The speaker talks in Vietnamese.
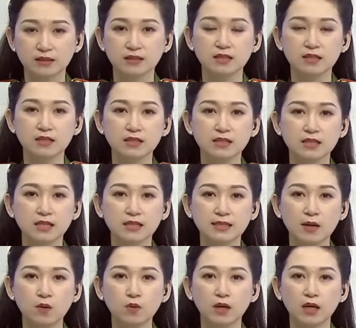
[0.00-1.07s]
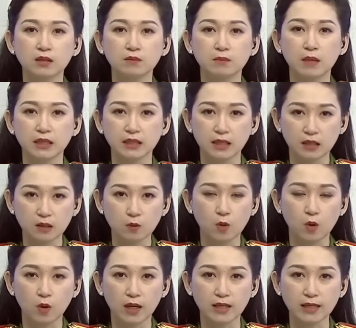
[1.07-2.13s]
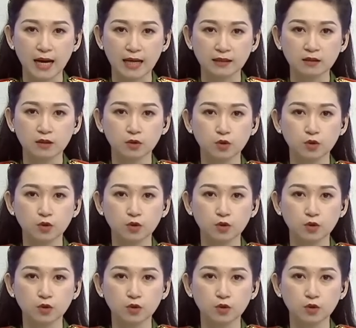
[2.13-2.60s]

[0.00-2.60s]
nhưng chỉ sau gần 7 tiếng đồng hồ gây án,